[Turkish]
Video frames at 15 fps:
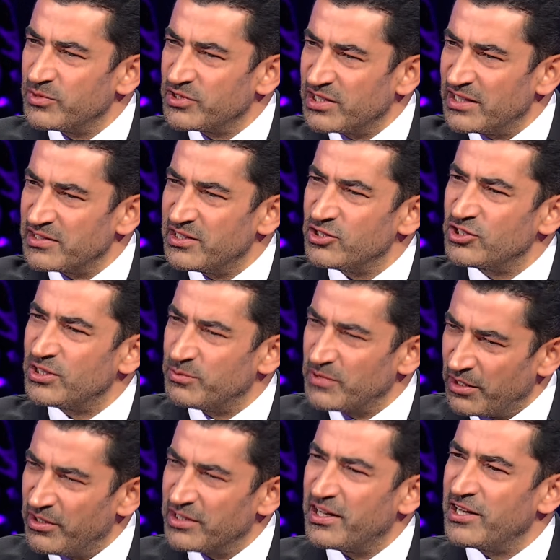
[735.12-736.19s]
isterseniz. Öyle mi yapalım? Şimdi
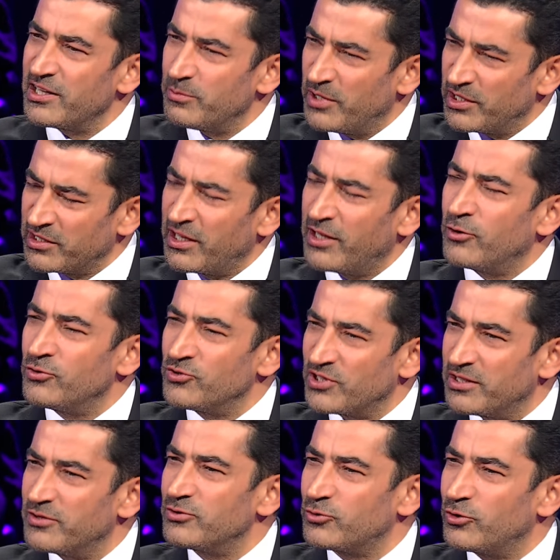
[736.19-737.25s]
evet Kalkalım ayrılmadan mı?
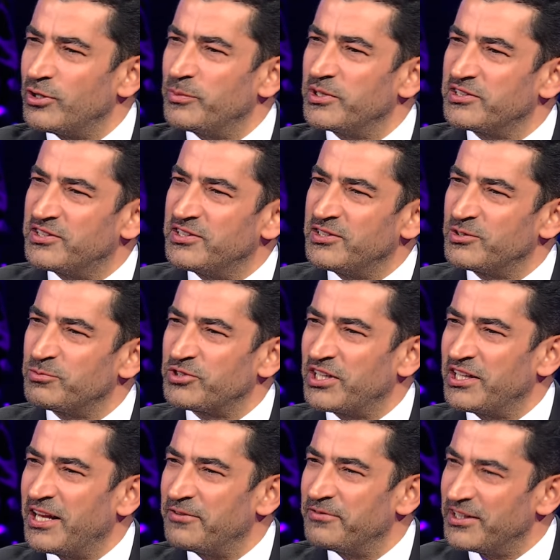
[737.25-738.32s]
önce söylemek istediğiniz bir
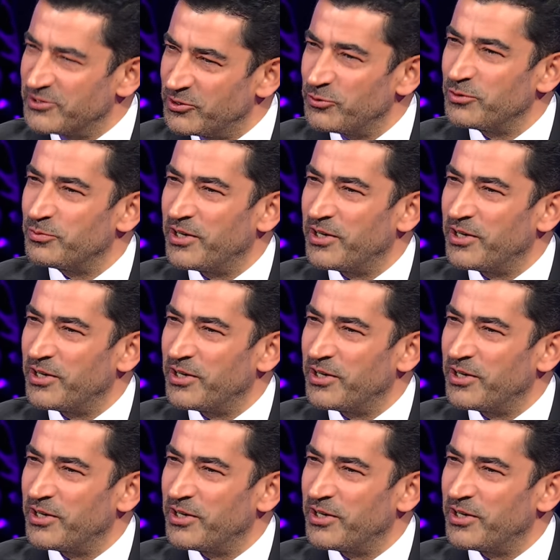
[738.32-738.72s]
şeyler varsa onu